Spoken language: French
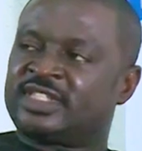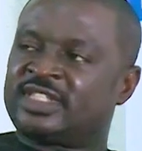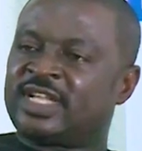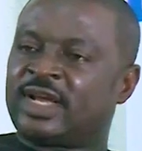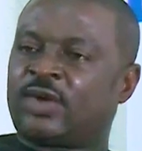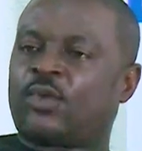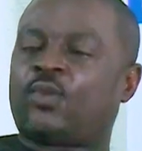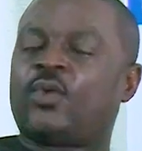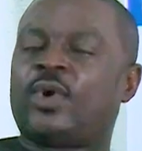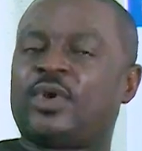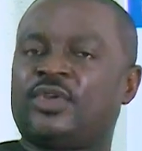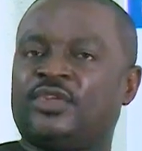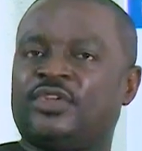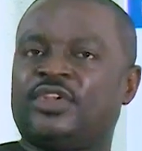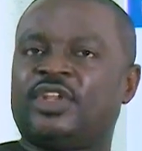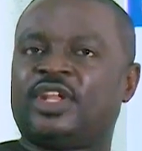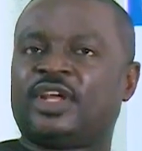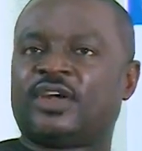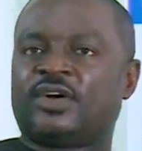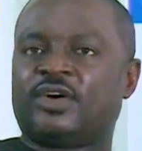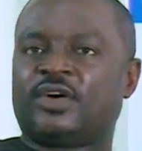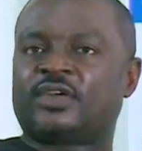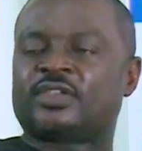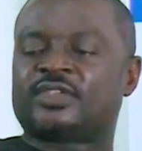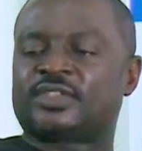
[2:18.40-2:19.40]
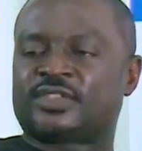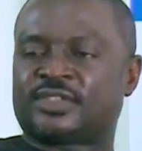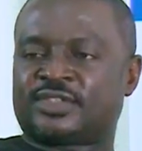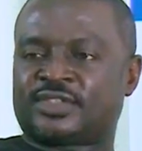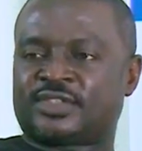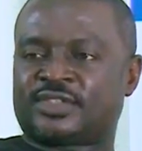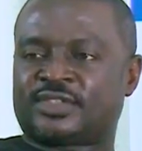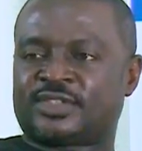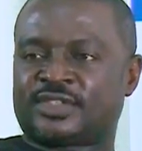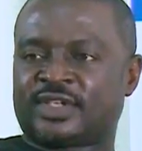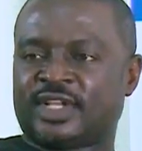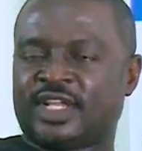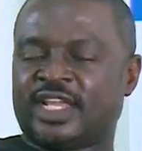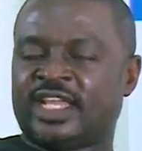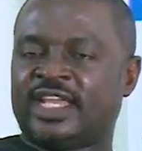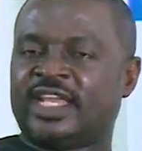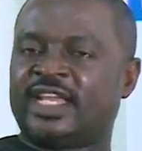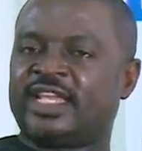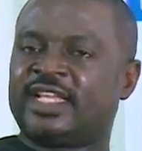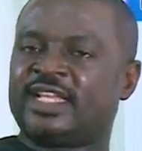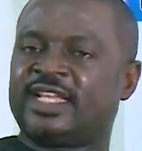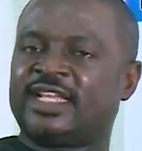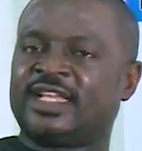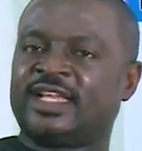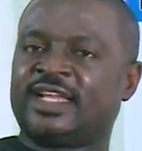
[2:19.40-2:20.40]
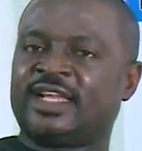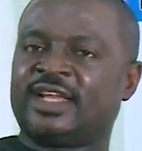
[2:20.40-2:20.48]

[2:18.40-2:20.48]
C'est quoi le négoce et